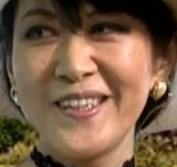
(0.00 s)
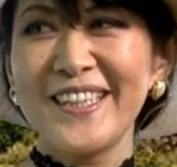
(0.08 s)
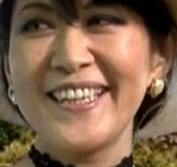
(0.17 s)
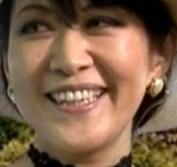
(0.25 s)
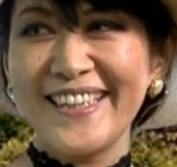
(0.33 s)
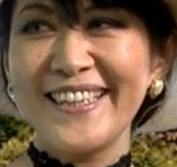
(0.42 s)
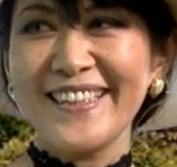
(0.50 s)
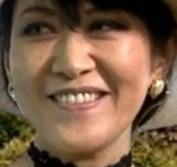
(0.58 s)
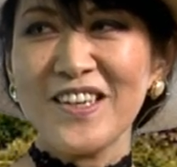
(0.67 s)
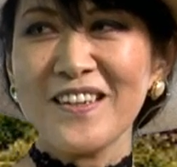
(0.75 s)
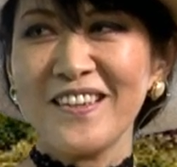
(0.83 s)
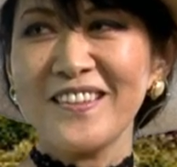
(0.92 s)
はい、
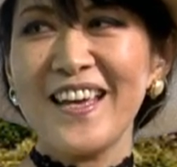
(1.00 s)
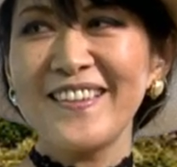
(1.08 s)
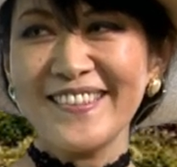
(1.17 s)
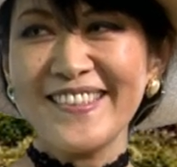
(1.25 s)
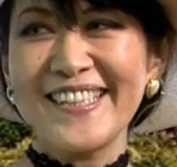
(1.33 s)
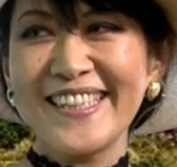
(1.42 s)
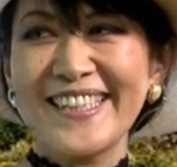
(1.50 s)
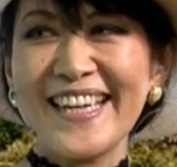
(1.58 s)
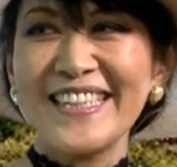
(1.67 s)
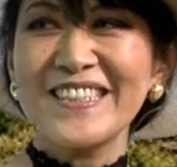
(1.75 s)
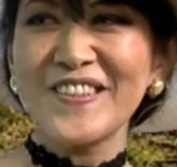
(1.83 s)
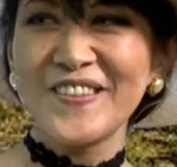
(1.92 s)
分かりやすい
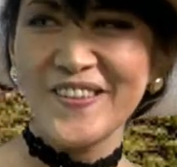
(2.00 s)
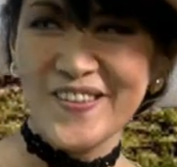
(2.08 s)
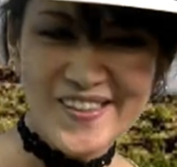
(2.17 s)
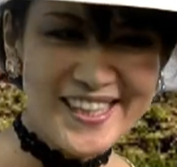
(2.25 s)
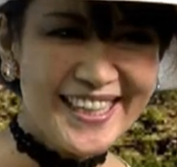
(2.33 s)
タイトルの